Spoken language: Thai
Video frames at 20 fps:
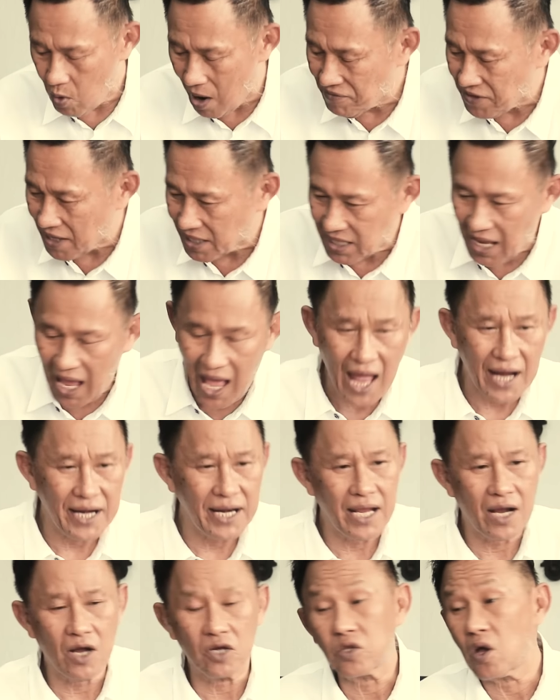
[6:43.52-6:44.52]
ความศรัทธา
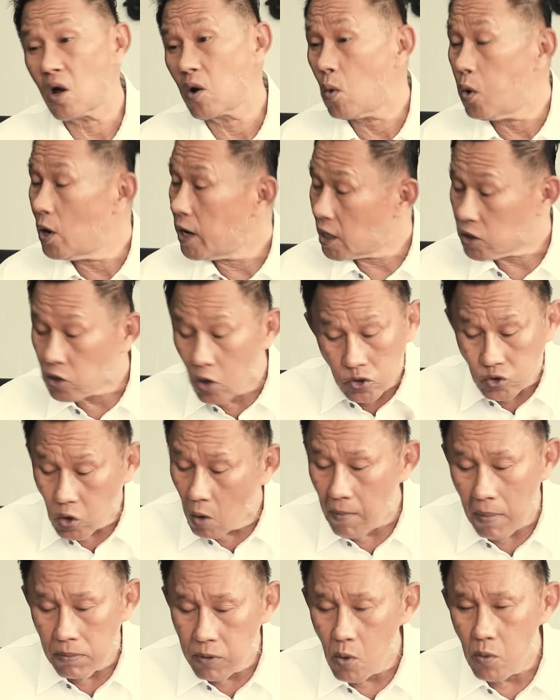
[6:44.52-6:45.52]
เนี่ยก็ต้องคุยกันต
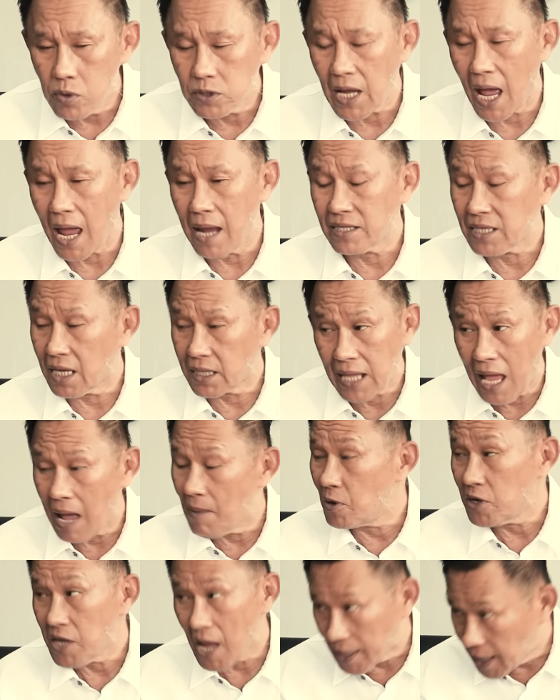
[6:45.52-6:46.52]
รงๆลูกชายศรัทธา
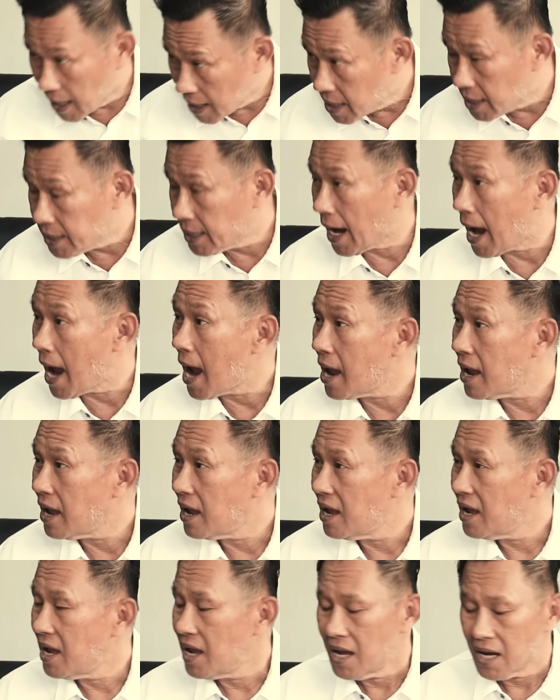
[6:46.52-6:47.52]
เพราะอยากได้เงินไงครับ